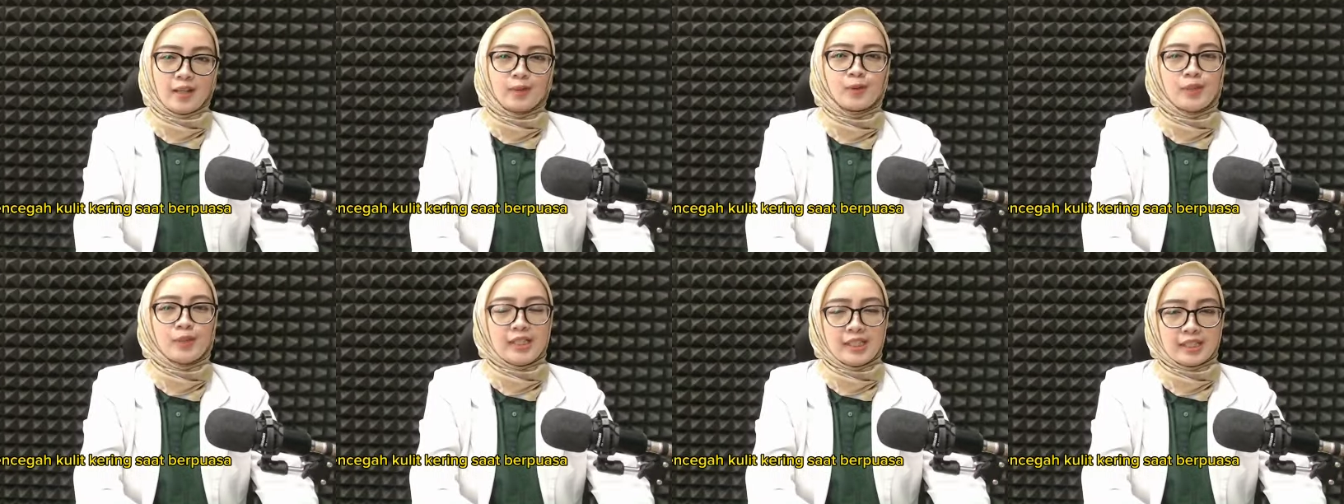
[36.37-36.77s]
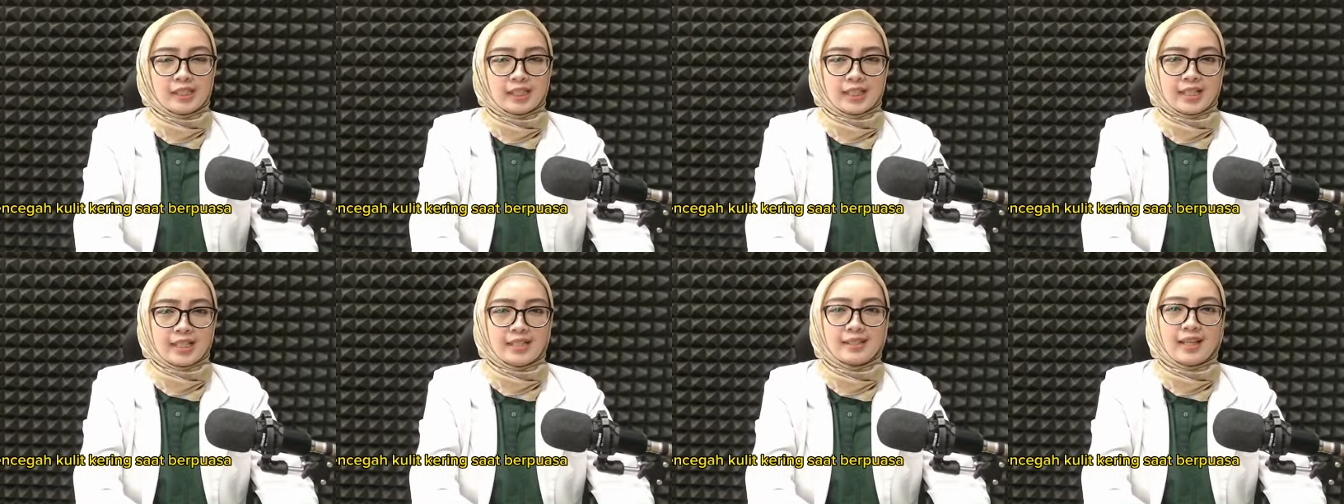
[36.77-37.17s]
kulit
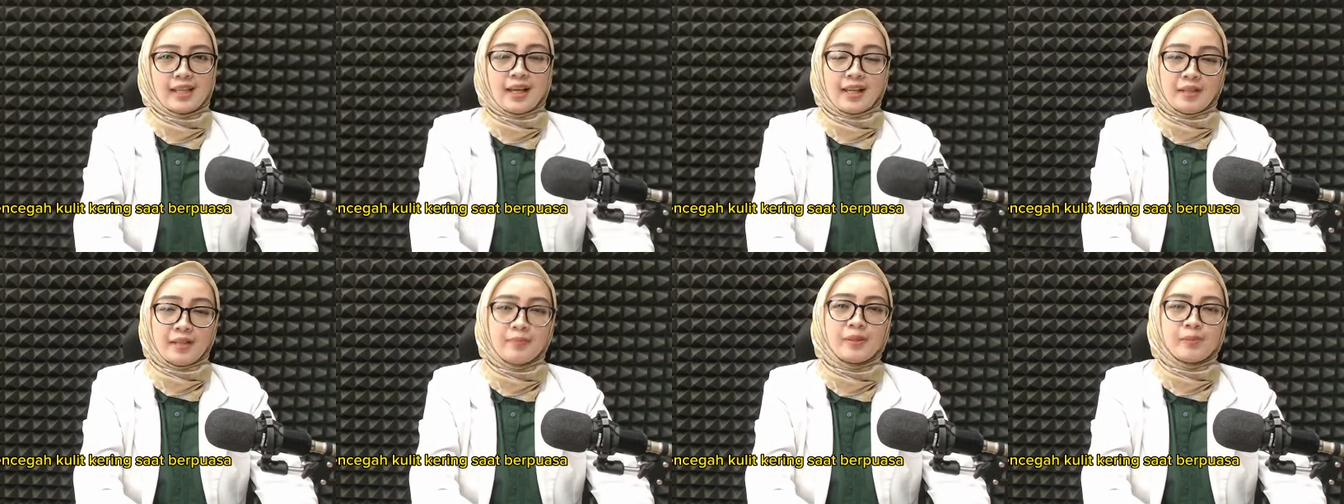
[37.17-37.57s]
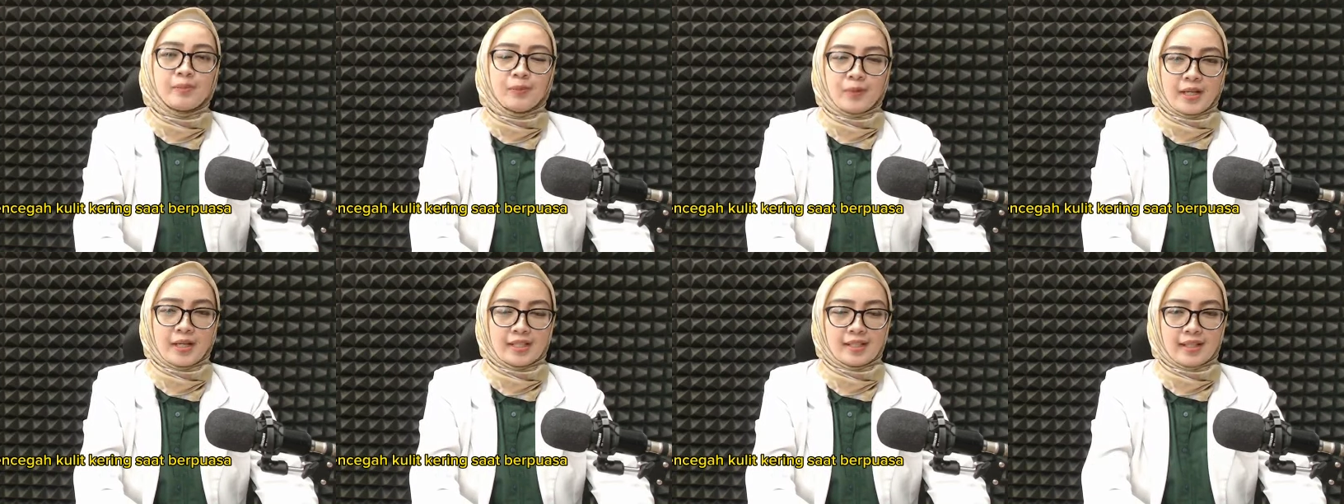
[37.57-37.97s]
kering saat
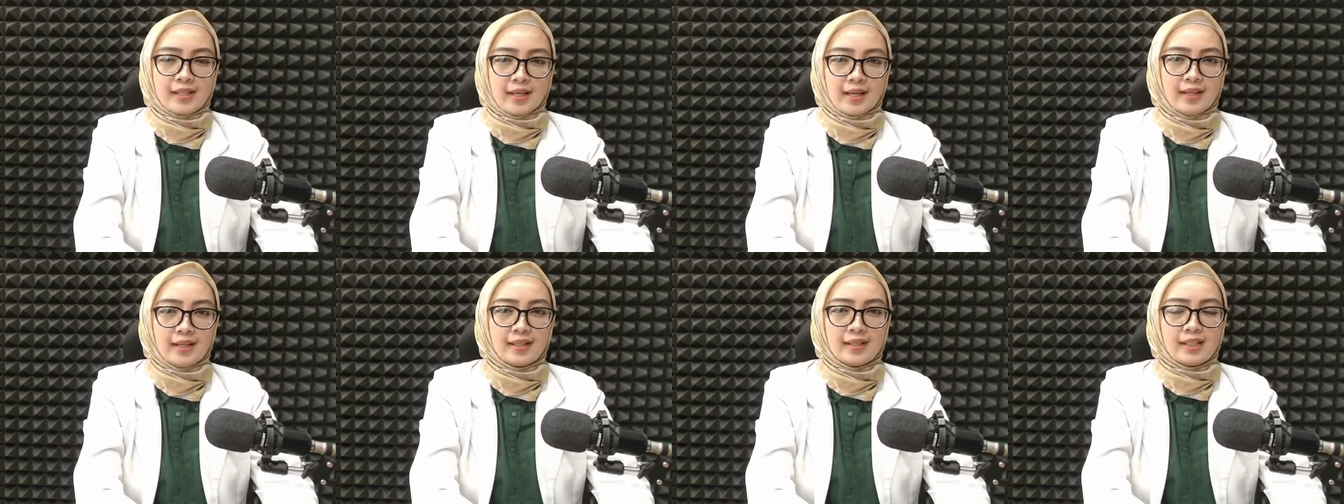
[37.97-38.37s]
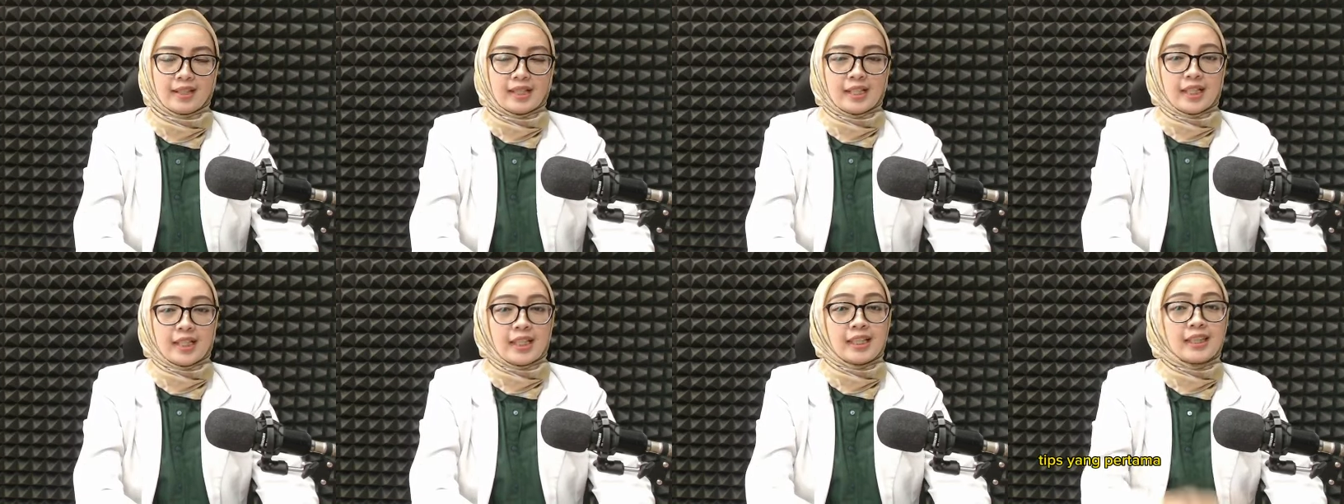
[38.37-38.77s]
berpuasa.
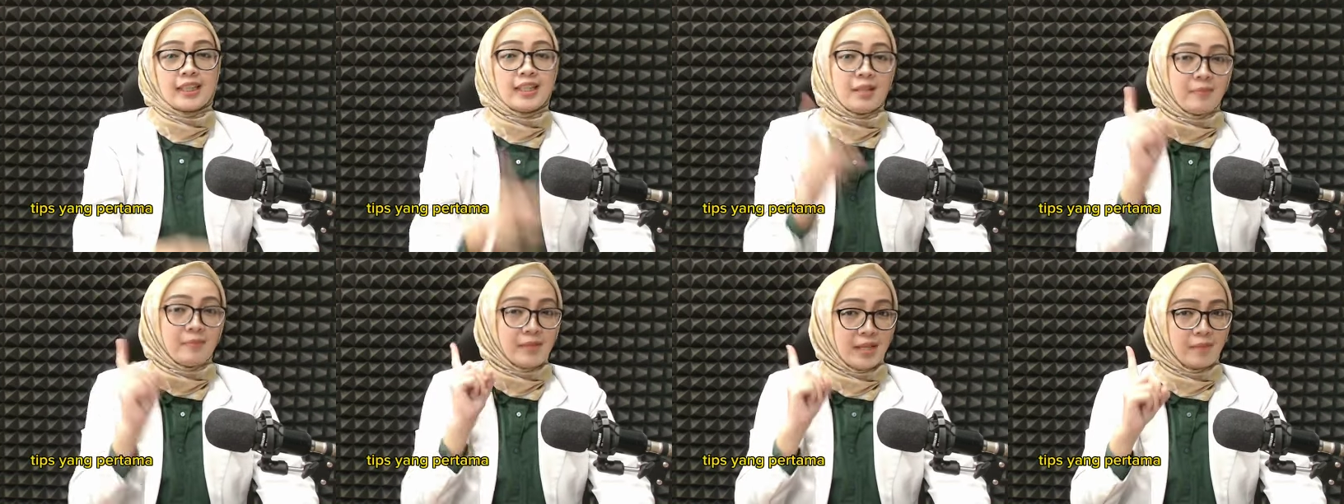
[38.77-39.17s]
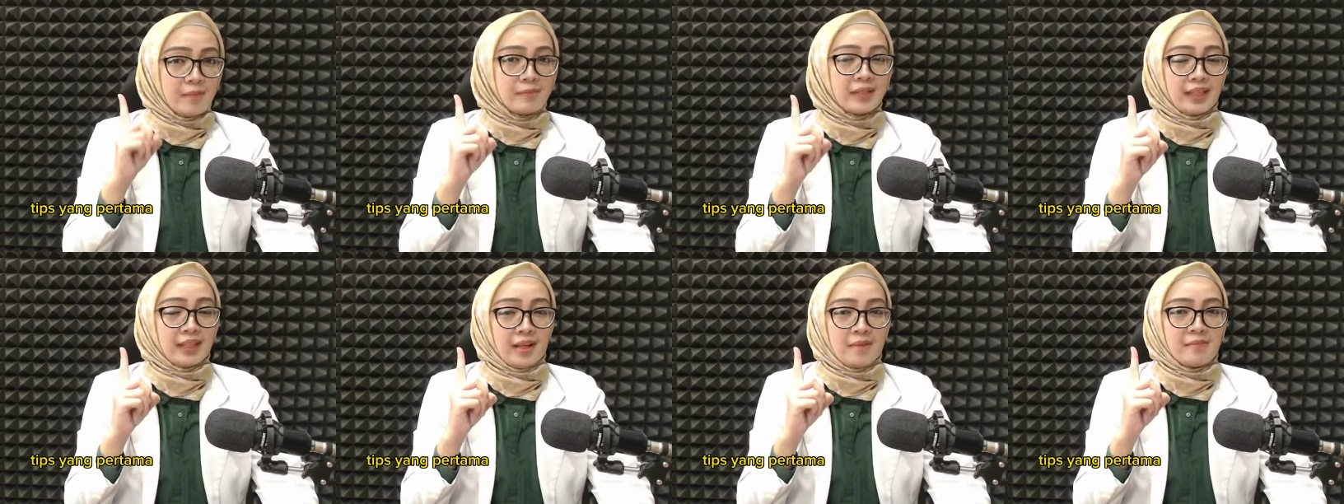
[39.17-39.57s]
Tips yang
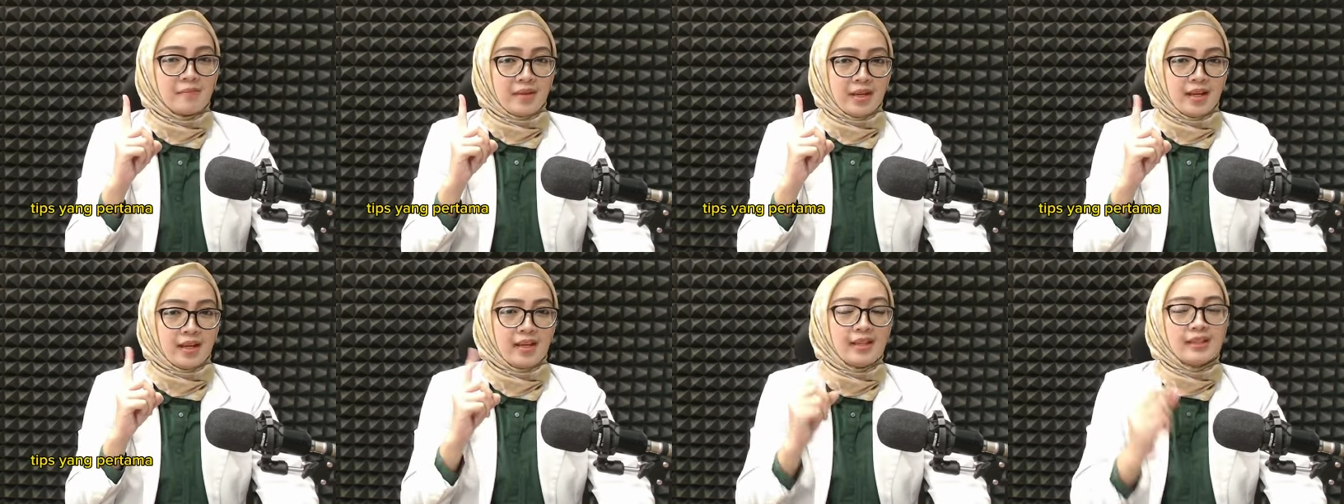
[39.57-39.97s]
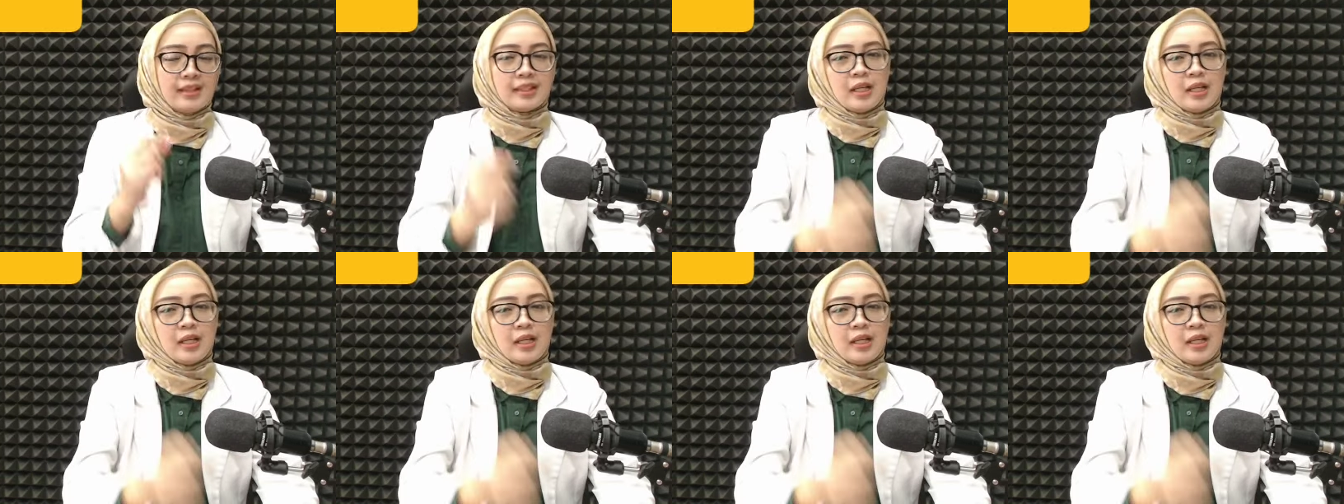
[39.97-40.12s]
pertama,